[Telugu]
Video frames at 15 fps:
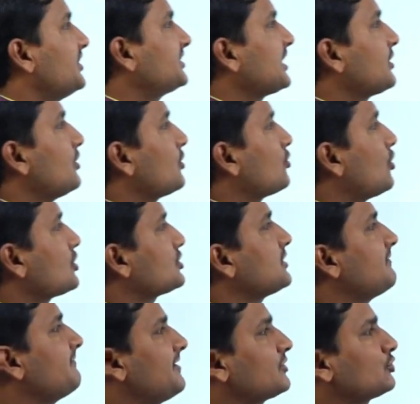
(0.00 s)
ఇతరుల
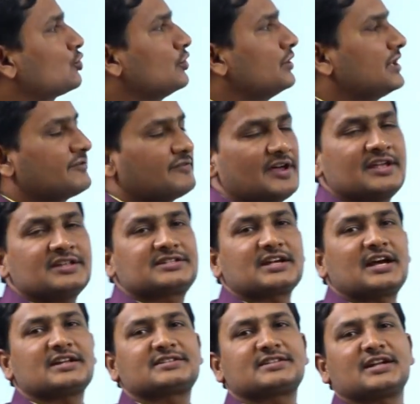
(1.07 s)
కోసం వ్యక్తులు
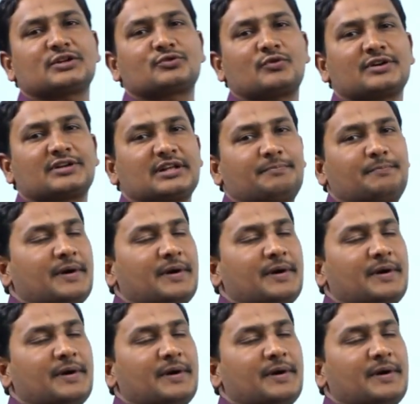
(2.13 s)
నిర్వహించాల్సినటువంటి